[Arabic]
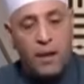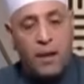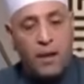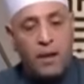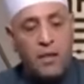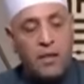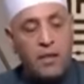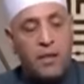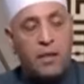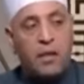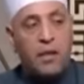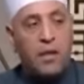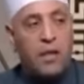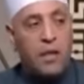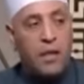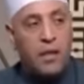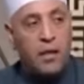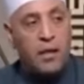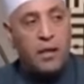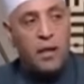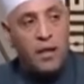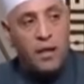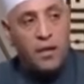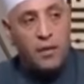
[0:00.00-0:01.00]
عايزين
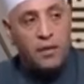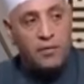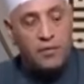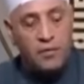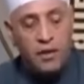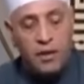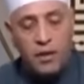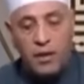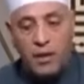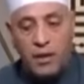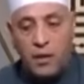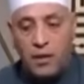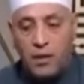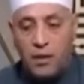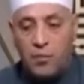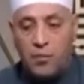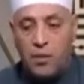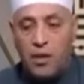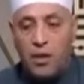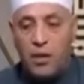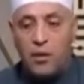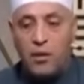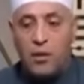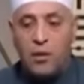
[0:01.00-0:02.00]
نخلي الآية دي في إيدنا
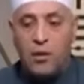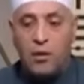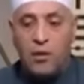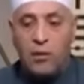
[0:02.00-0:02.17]
اليمين